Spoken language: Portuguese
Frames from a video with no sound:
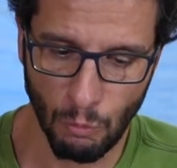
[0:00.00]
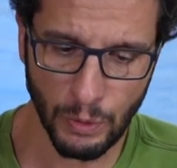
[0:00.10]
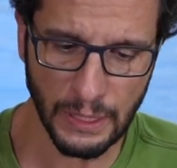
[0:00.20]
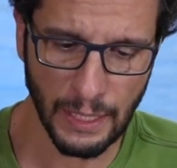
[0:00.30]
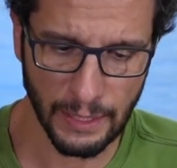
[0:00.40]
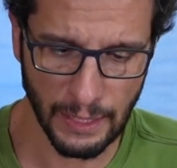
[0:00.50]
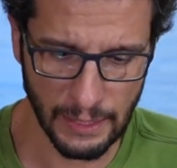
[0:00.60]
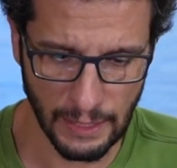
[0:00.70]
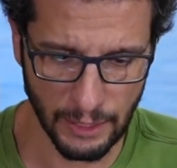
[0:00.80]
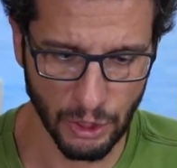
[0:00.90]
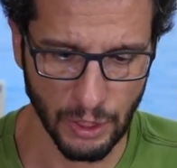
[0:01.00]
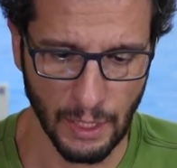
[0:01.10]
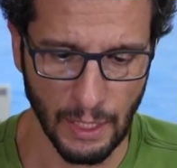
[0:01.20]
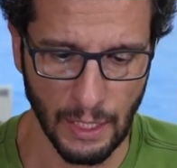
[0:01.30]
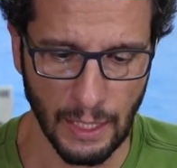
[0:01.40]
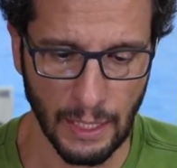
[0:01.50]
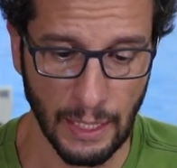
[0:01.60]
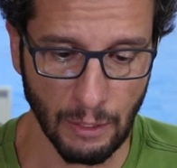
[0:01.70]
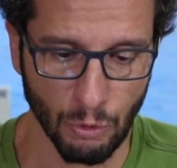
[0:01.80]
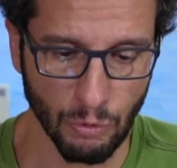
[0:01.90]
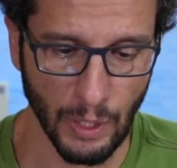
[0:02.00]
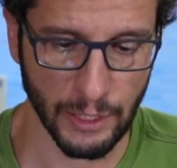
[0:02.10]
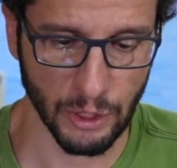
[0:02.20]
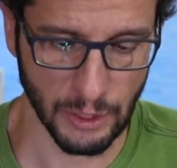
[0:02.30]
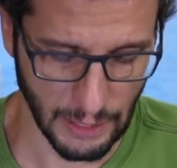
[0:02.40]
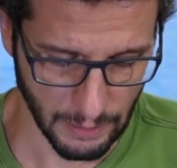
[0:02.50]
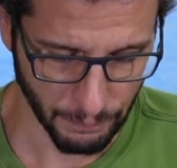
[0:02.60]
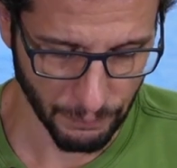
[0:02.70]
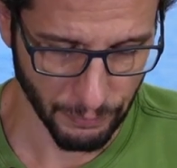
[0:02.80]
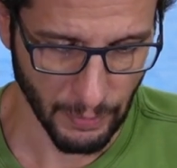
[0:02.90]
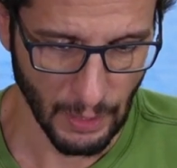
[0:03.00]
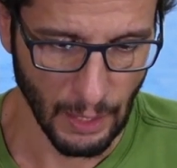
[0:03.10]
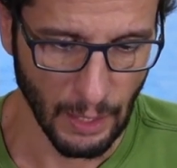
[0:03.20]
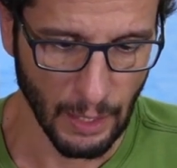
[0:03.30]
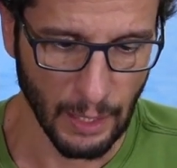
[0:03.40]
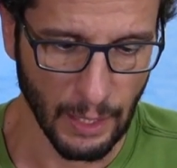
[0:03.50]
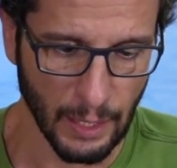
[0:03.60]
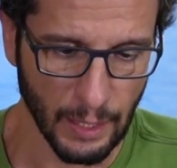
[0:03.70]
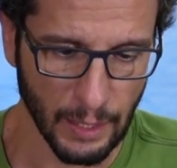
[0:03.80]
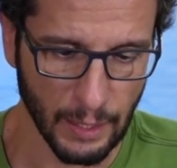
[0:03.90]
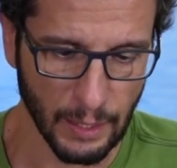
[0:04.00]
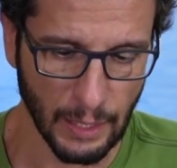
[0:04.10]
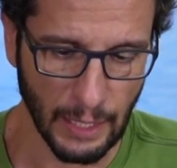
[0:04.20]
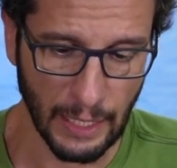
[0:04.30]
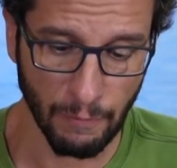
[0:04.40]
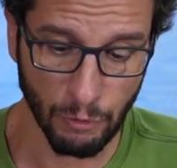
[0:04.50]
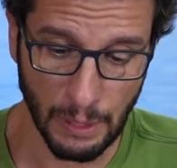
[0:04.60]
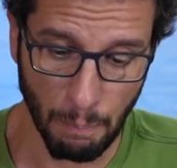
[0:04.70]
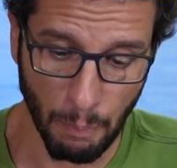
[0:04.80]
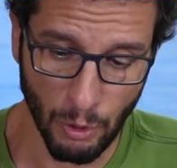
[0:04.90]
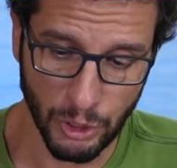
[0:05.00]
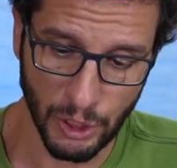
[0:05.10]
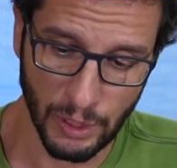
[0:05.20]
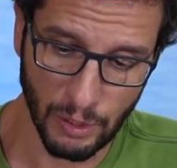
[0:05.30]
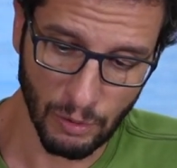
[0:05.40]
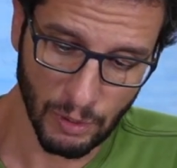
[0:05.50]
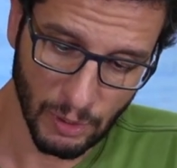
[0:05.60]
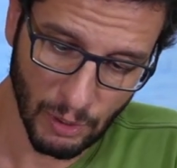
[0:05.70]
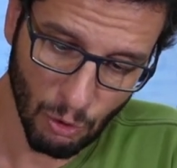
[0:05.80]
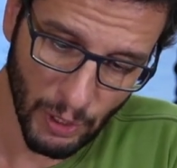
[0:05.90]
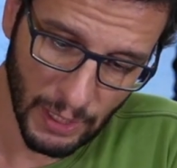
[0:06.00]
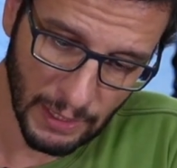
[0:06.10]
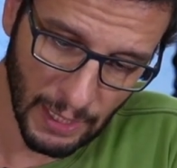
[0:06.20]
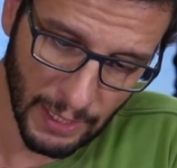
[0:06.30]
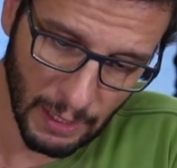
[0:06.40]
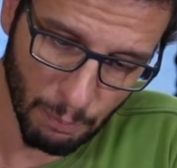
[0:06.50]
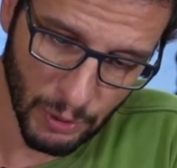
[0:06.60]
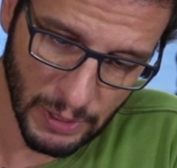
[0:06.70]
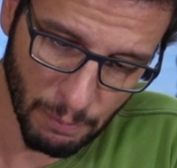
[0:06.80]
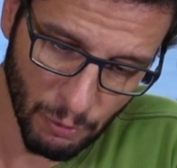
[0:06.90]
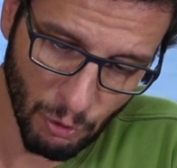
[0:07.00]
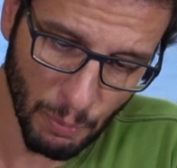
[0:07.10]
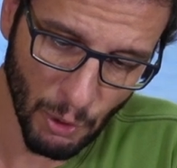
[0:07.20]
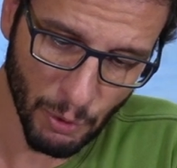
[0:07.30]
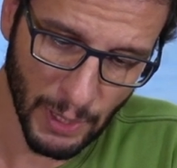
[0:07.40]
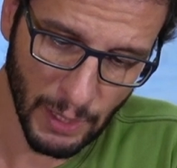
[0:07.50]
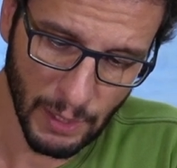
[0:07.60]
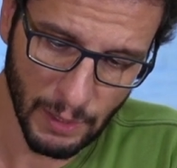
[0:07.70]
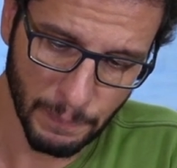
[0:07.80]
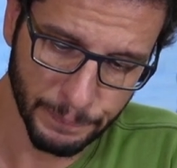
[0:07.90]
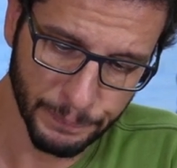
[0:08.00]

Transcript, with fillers: Um detalhe interessante que nem todo LED tem é, é que você pode conectar ele, por exemplo, em um power bank